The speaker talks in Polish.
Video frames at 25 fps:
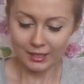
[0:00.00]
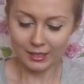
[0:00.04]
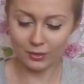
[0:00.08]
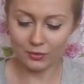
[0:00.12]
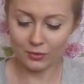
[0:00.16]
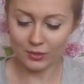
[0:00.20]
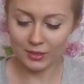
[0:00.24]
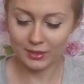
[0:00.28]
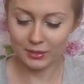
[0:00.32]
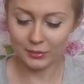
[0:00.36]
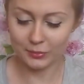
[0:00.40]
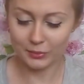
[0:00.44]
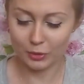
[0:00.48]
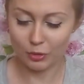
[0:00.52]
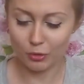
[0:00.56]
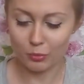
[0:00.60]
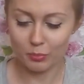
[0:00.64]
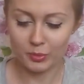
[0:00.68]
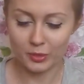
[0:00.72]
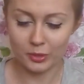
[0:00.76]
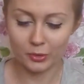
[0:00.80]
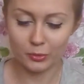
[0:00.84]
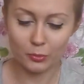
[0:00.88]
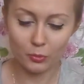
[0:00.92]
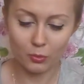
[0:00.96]
I kolejną
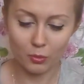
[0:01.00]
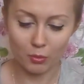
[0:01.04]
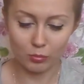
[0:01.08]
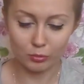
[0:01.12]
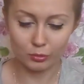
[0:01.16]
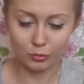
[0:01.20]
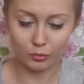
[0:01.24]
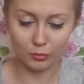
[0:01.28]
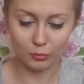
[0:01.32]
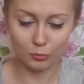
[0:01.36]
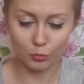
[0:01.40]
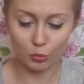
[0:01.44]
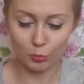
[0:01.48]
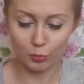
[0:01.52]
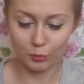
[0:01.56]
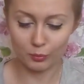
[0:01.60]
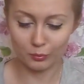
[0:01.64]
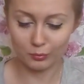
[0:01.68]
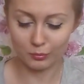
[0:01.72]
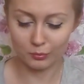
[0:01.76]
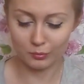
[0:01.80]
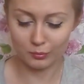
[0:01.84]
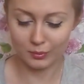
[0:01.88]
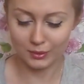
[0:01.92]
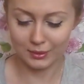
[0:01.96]
taką pierdółką, którą
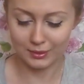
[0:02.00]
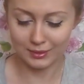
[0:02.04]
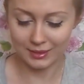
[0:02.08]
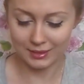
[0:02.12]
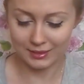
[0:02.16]
kupił mi